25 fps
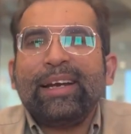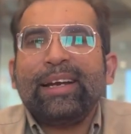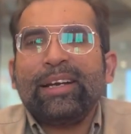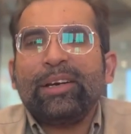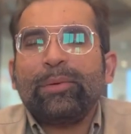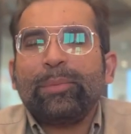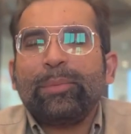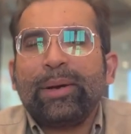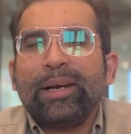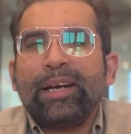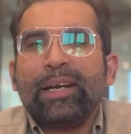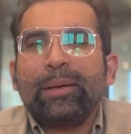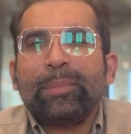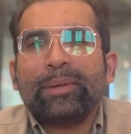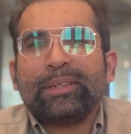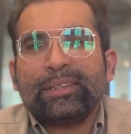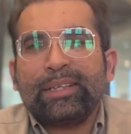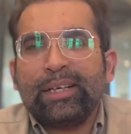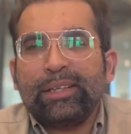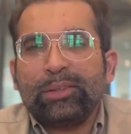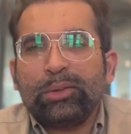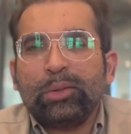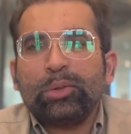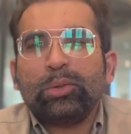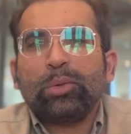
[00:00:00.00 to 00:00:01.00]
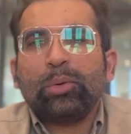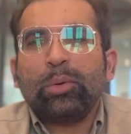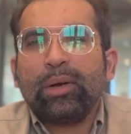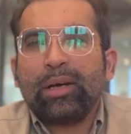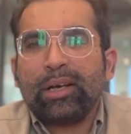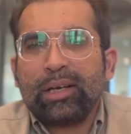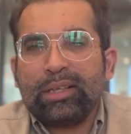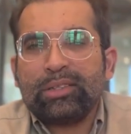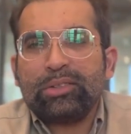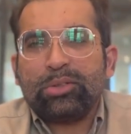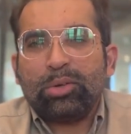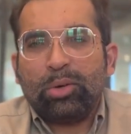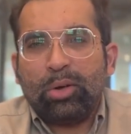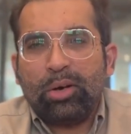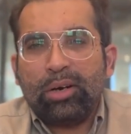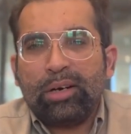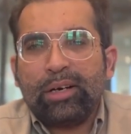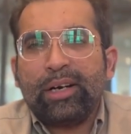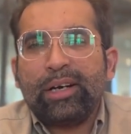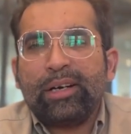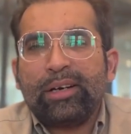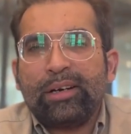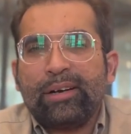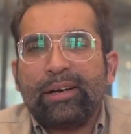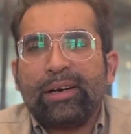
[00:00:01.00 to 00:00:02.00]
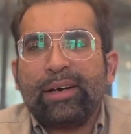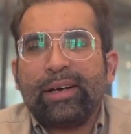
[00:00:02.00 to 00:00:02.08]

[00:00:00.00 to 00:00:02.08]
एट्टी ट्वेंटी परसेंट है तो थोड़ा कंसोलिडेटेड